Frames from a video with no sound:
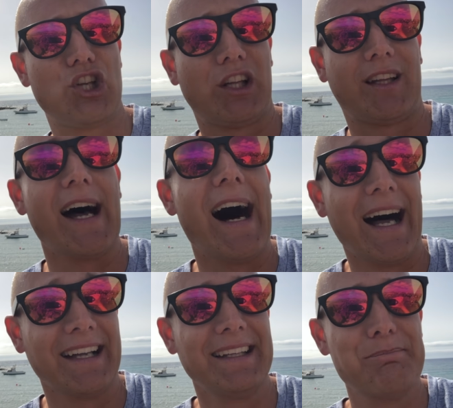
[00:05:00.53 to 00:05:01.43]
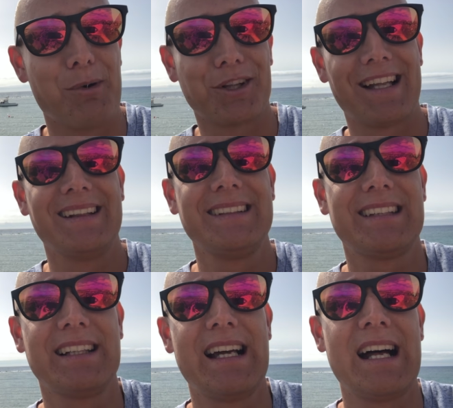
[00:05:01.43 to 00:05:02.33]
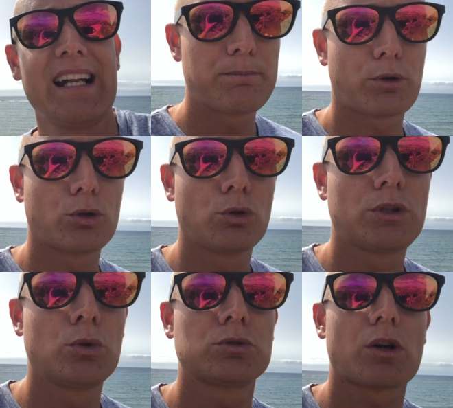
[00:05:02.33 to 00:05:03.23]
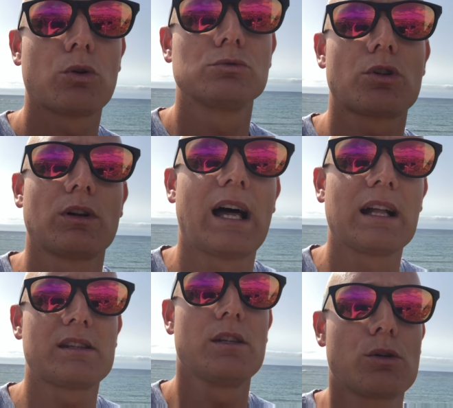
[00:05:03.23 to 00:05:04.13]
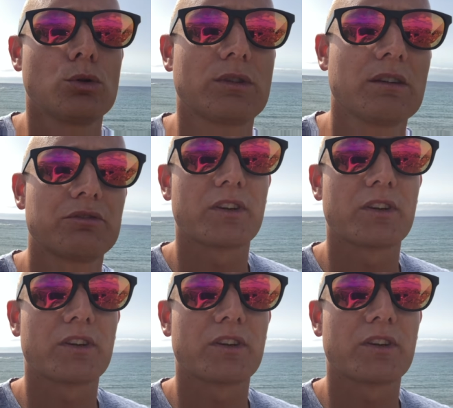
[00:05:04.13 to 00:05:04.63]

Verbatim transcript: città importanti italiane, prodotti ultra controllati gluten